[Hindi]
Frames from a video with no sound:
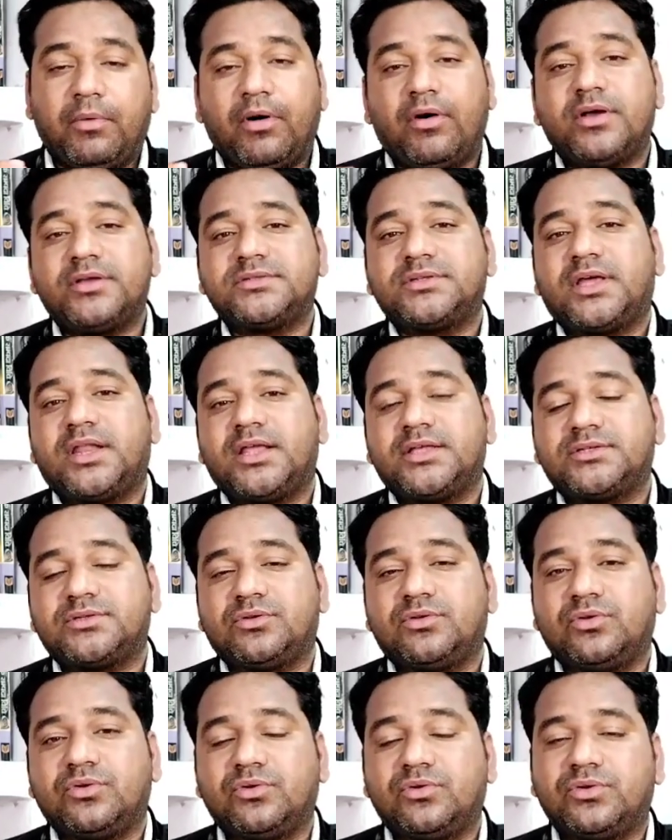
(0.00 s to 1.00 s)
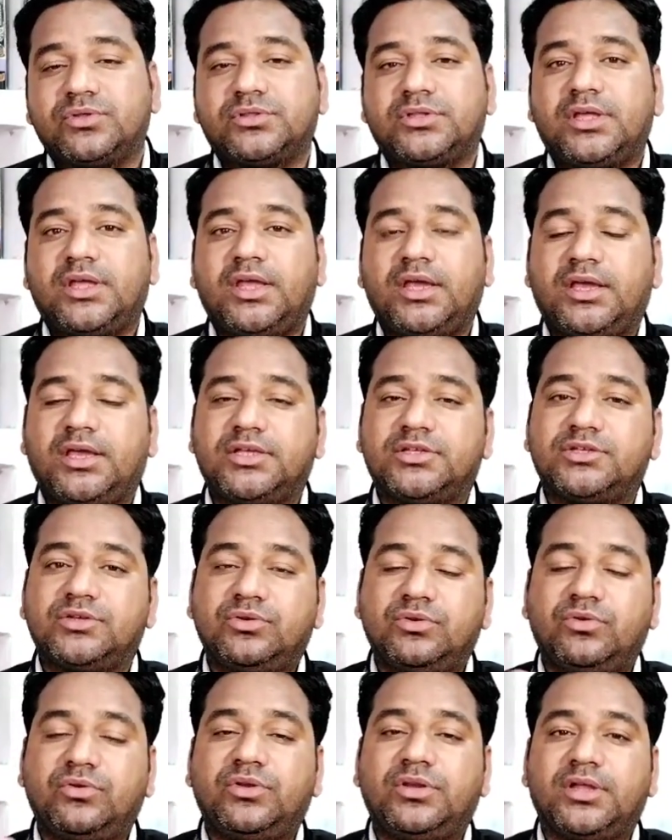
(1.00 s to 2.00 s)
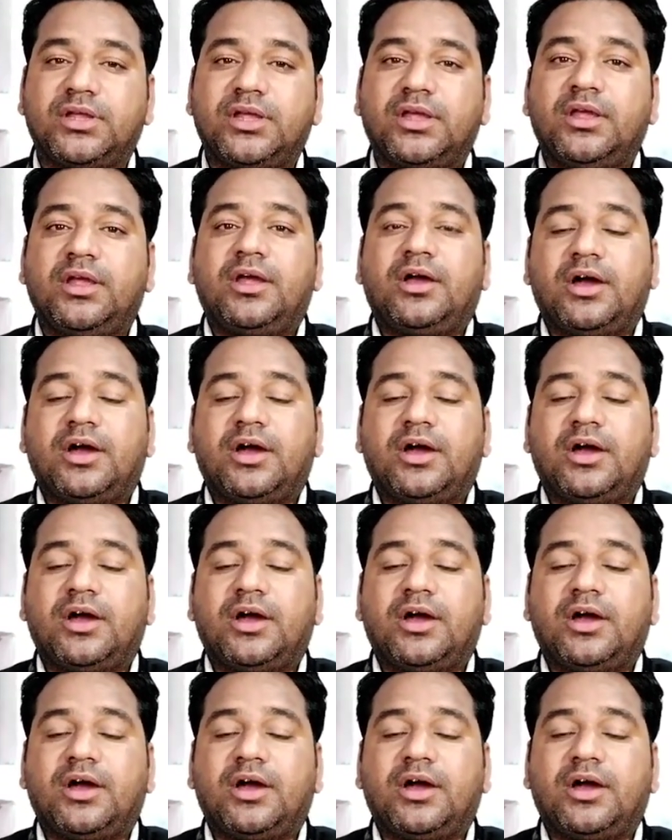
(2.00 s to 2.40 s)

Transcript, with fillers: बहुत सारे ऐसे लोग होते हैं कि जिन्होंने